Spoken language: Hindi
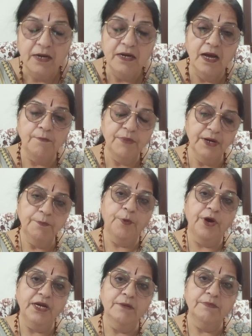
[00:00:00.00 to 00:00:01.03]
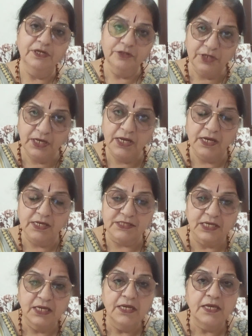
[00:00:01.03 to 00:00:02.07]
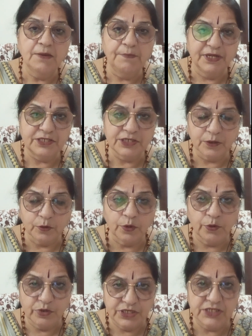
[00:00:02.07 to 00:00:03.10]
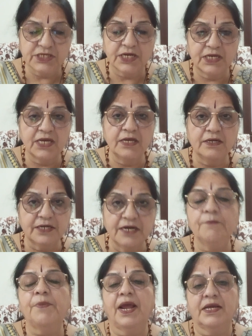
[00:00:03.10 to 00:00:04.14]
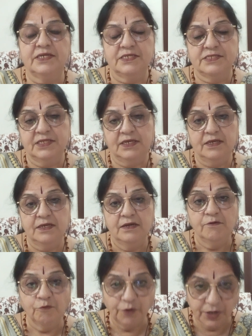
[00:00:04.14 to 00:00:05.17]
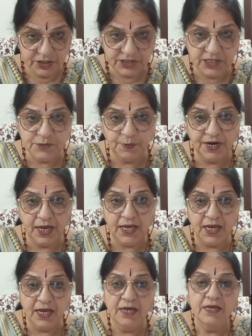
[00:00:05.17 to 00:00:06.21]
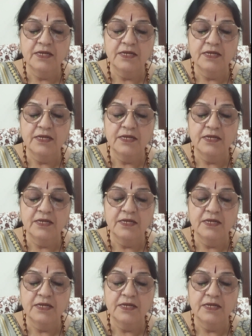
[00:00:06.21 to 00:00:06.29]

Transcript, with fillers: नंबर पॉइंट नंबर थ्री इज़ कि बच्चे को कोशिश करिए रिटन प्रैक्टिस दें वर्कशीट्स बनाइए